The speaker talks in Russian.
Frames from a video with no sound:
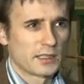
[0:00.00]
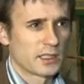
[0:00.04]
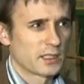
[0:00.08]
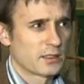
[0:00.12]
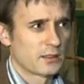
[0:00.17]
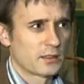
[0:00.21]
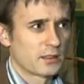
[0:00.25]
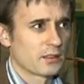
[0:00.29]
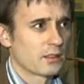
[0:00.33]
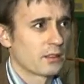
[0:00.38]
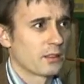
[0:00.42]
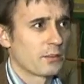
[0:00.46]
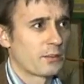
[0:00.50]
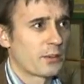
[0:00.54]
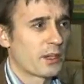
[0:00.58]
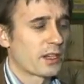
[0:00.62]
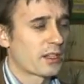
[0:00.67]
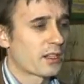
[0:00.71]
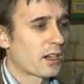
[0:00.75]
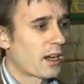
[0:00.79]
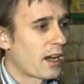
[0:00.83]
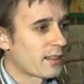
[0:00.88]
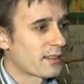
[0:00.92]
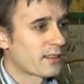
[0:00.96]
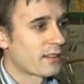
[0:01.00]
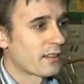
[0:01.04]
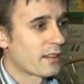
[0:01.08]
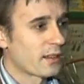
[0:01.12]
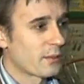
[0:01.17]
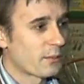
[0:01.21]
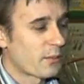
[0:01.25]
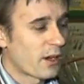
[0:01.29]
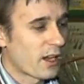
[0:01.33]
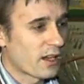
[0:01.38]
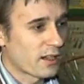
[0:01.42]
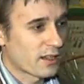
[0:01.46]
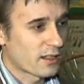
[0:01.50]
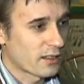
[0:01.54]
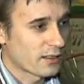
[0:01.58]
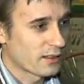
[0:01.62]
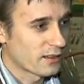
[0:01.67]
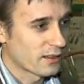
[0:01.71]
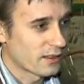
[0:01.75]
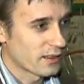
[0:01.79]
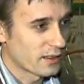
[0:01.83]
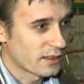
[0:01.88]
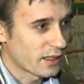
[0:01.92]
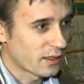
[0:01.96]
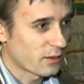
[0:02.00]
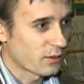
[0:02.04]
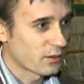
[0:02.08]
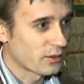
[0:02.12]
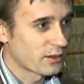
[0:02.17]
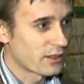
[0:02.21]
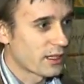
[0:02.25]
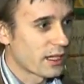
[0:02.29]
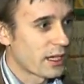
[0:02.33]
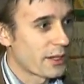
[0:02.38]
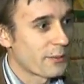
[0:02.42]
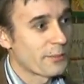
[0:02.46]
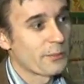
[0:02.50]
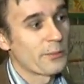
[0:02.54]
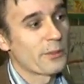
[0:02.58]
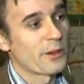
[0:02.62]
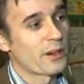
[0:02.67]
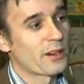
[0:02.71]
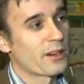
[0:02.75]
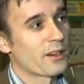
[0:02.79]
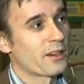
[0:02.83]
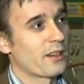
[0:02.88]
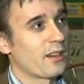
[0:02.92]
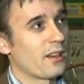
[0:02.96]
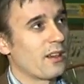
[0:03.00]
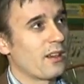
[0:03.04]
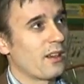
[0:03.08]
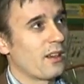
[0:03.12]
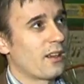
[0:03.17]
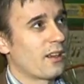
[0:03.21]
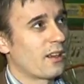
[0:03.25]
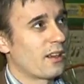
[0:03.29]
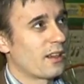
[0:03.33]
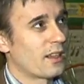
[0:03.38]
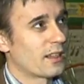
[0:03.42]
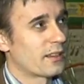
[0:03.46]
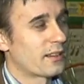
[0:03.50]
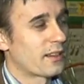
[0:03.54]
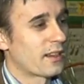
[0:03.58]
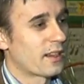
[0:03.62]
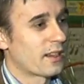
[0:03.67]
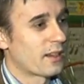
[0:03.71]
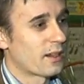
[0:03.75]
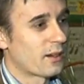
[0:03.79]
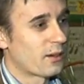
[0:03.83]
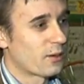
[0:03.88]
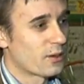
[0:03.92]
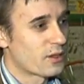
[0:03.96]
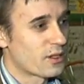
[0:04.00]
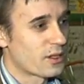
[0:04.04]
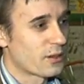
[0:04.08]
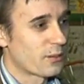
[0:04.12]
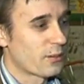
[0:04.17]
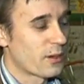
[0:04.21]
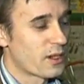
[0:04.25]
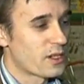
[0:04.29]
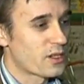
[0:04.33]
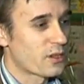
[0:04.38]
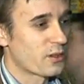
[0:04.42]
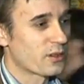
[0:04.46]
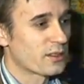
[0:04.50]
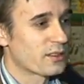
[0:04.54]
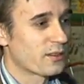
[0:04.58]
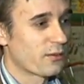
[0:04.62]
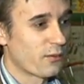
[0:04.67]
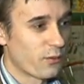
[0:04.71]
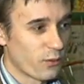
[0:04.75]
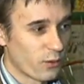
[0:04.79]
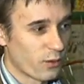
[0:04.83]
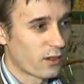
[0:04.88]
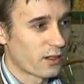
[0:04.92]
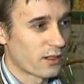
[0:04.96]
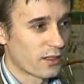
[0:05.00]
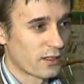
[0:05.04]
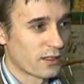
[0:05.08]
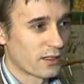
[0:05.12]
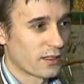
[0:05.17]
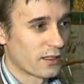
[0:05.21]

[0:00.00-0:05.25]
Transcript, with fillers: Этот э, прекрасный бархатный такой тембр, это очень большой звук.